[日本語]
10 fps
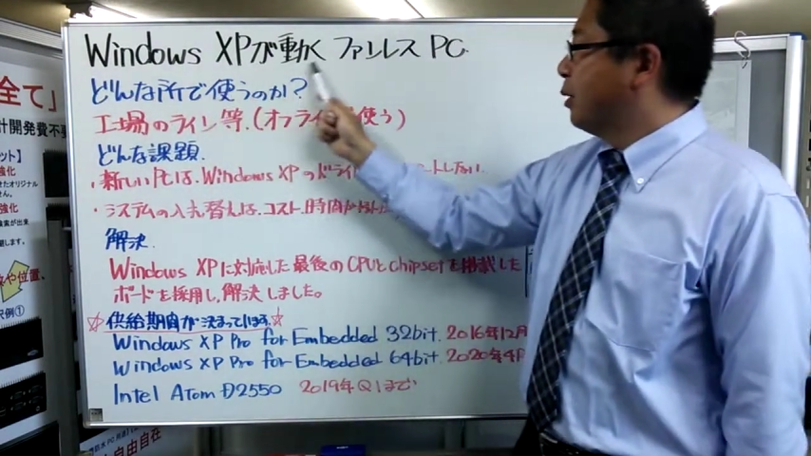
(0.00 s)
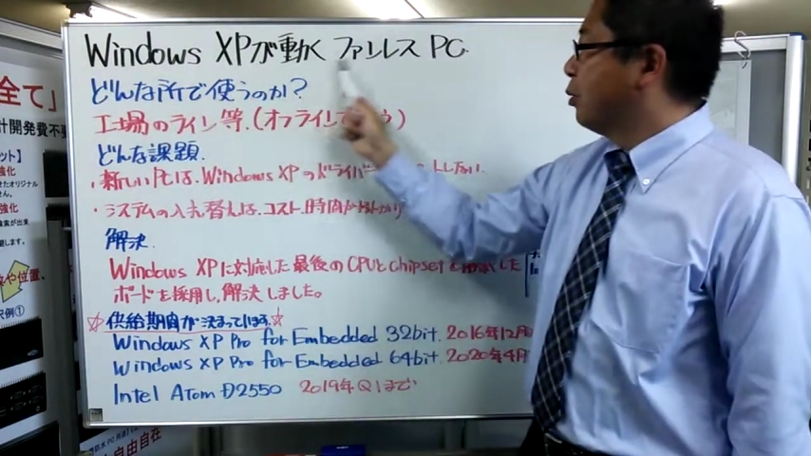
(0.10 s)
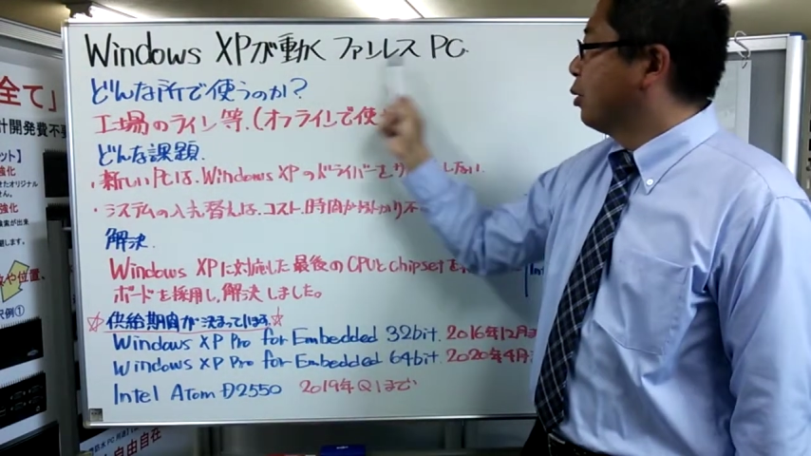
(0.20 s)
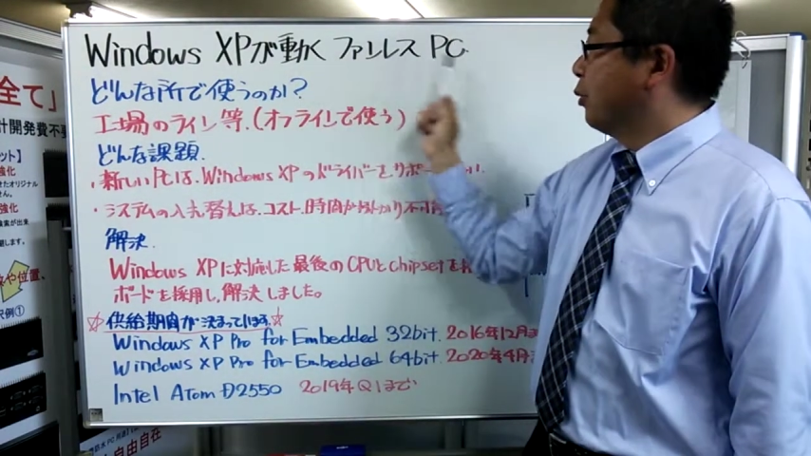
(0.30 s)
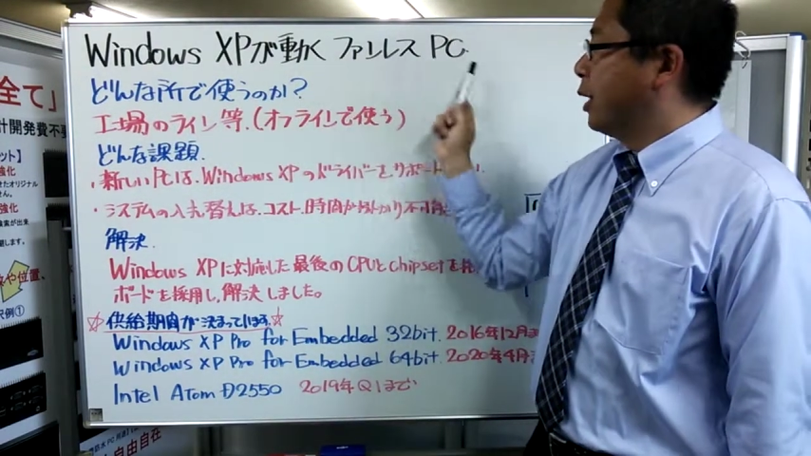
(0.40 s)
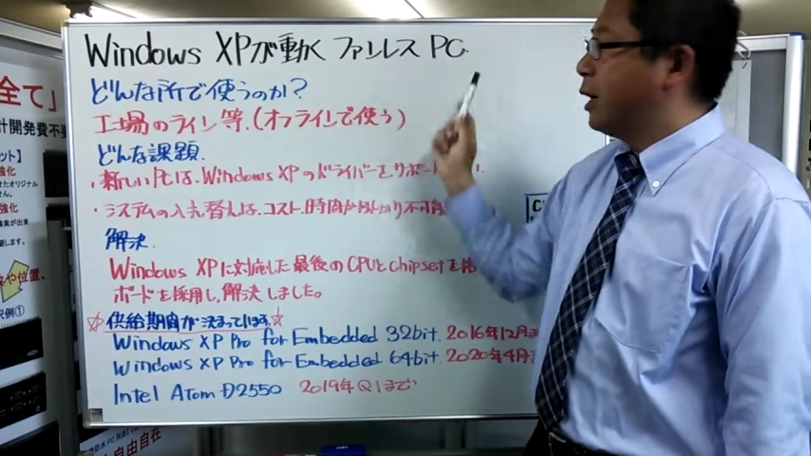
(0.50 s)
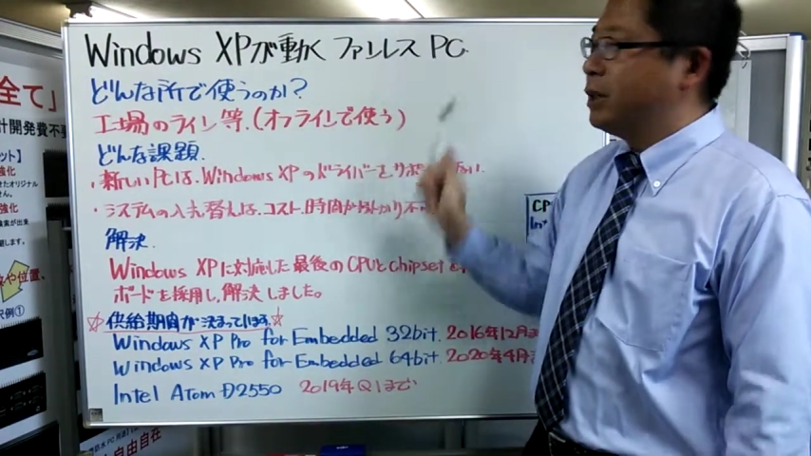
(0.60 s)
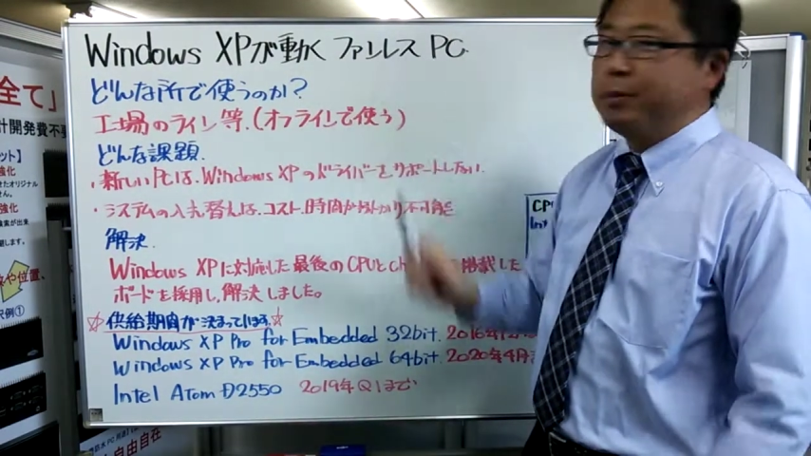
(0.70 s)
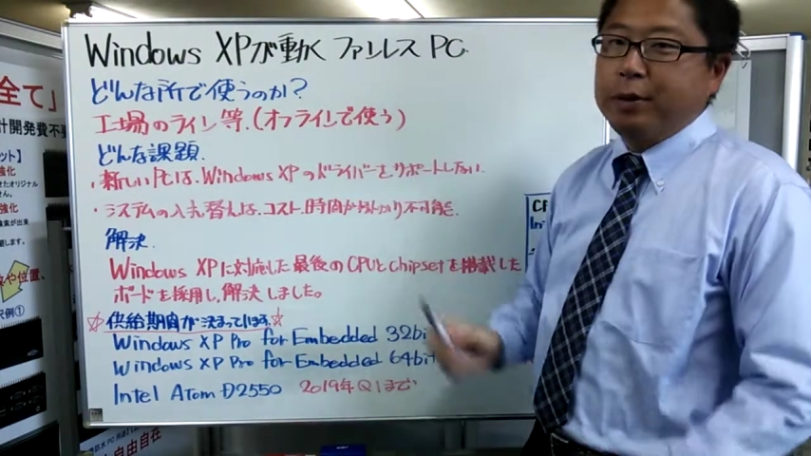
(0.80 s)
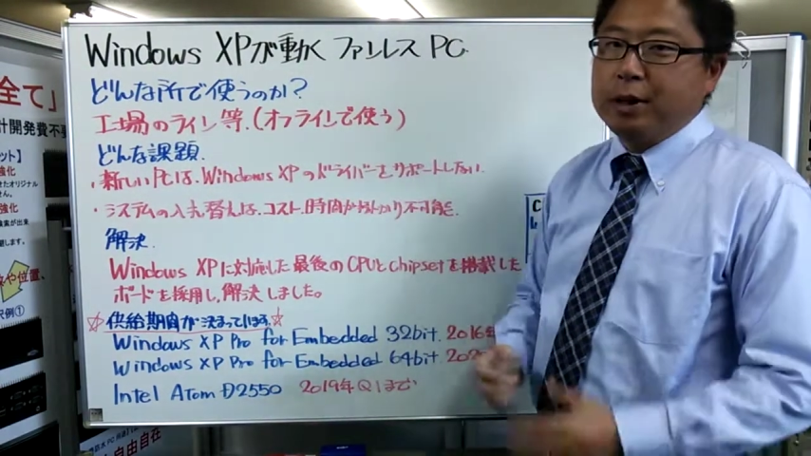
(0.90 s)
が動く
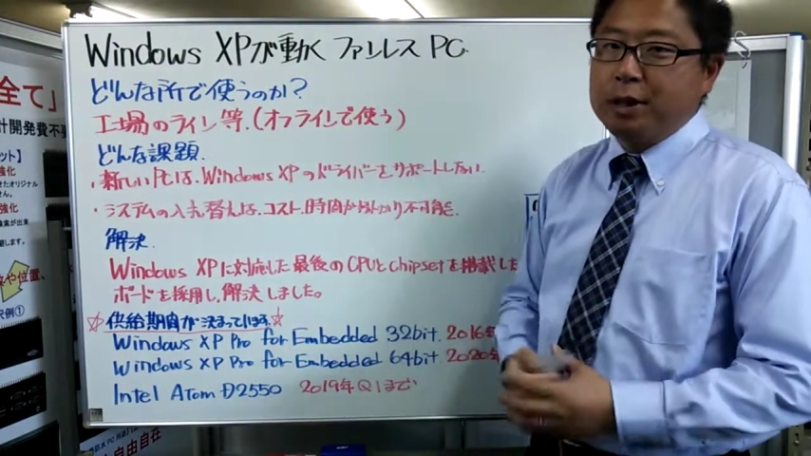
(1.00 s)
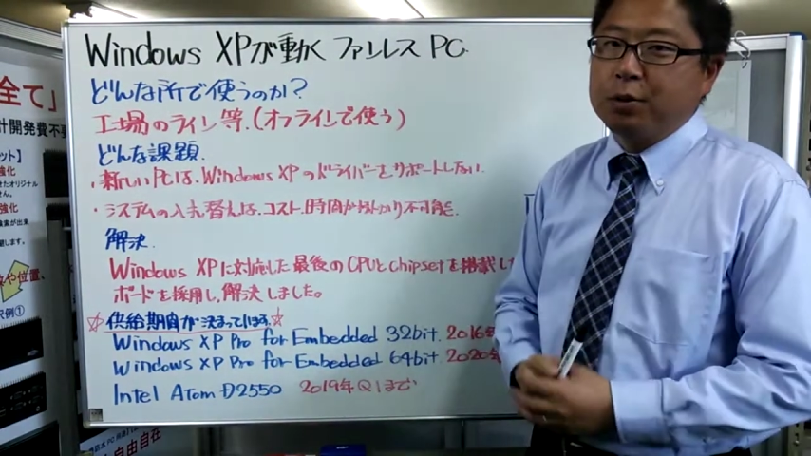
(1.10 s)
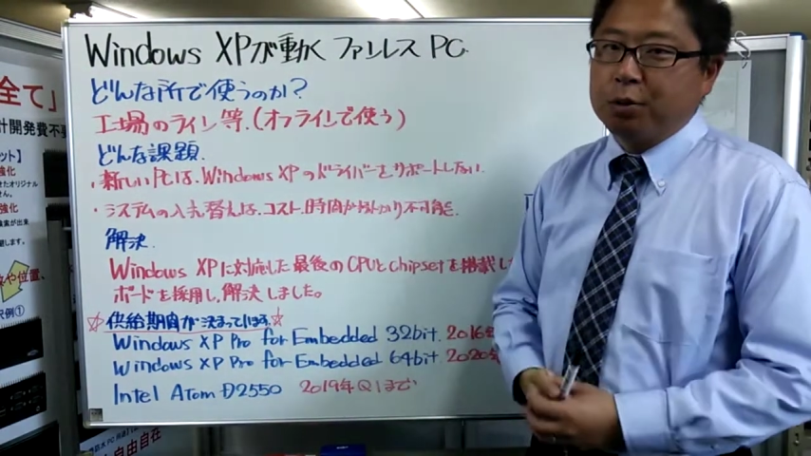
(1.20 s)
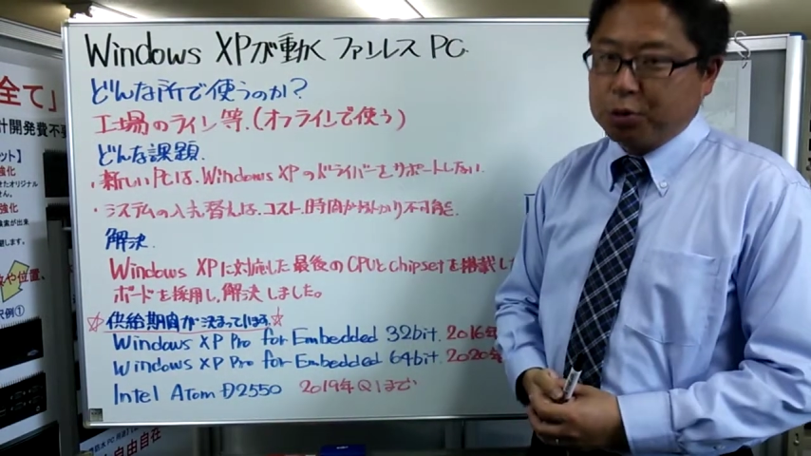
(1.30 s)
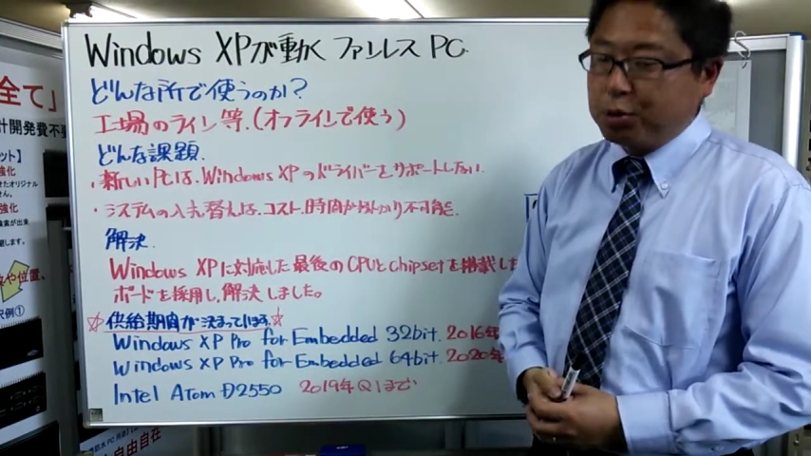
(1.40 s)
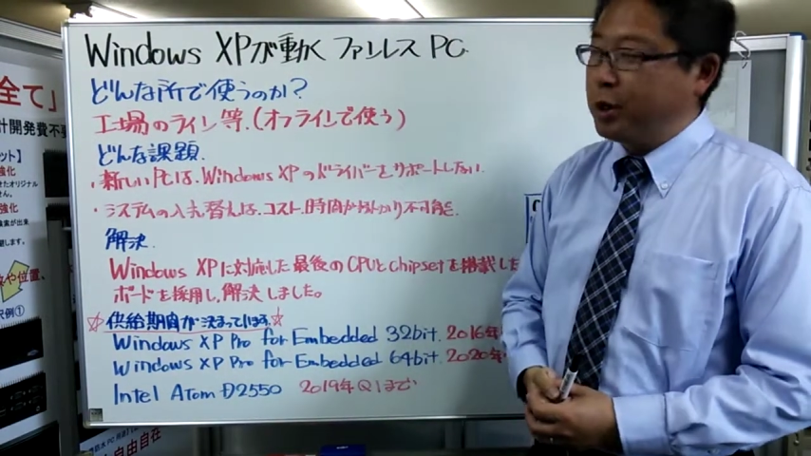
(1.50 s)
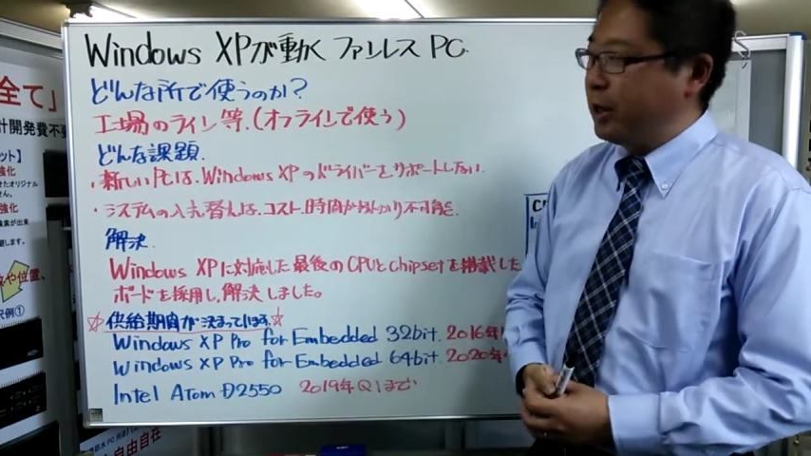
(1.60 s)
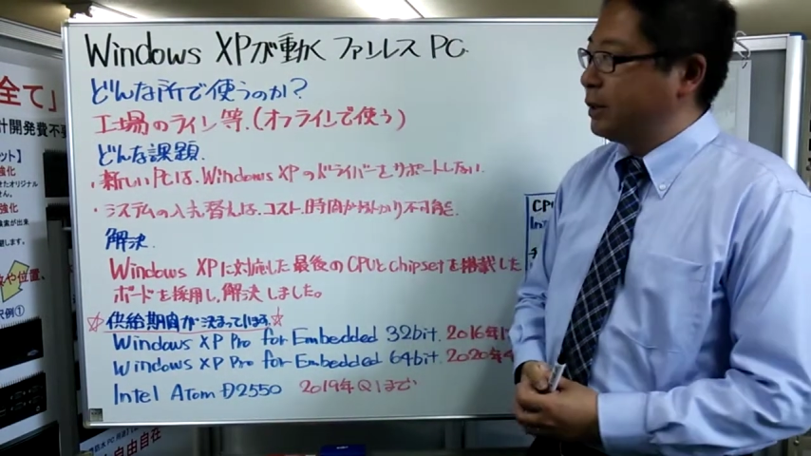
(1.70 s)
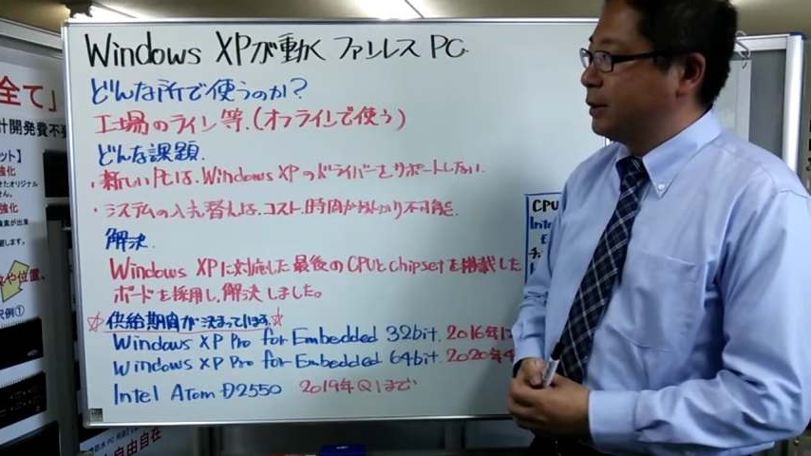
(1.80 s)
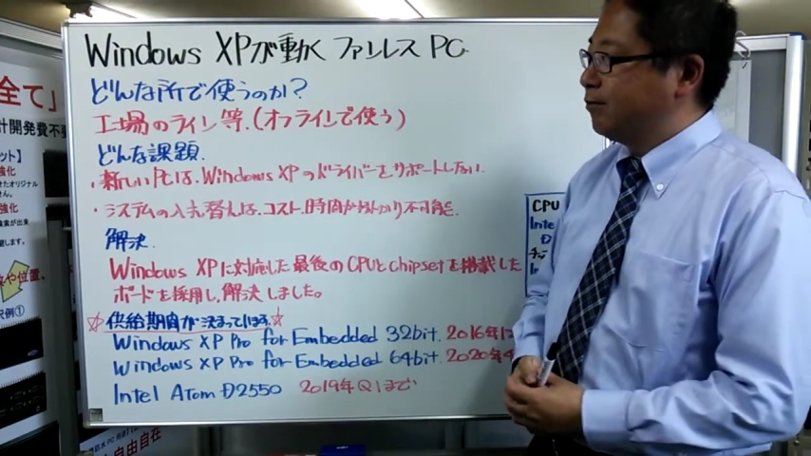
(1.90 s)
ファンレス PC のご紹介
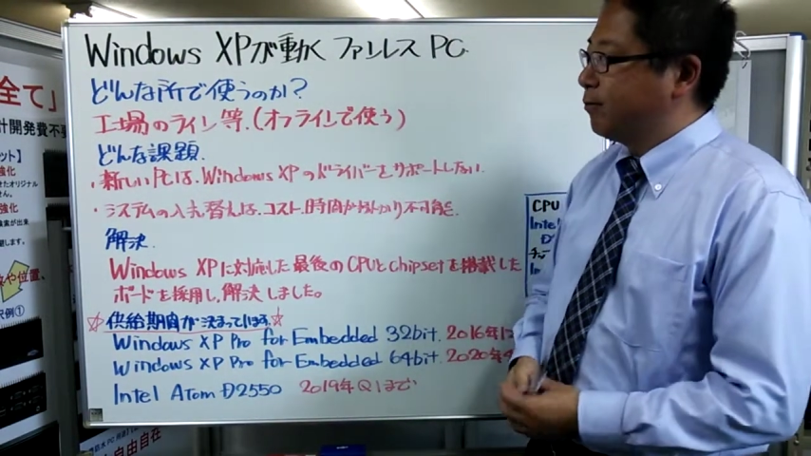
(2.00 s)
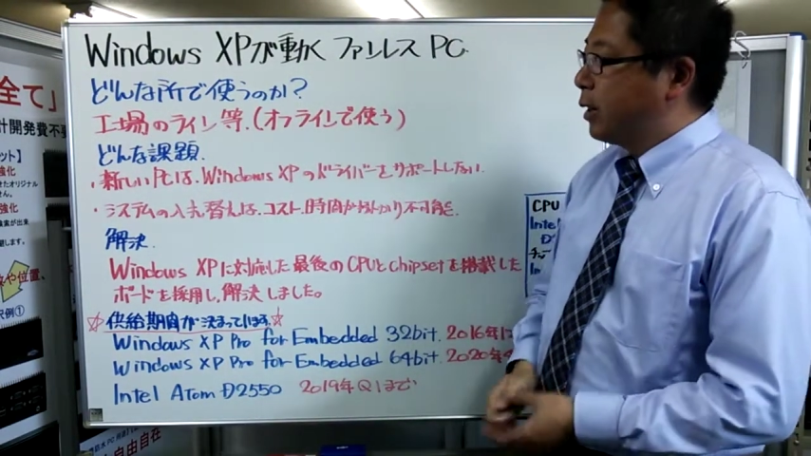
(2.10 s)
です。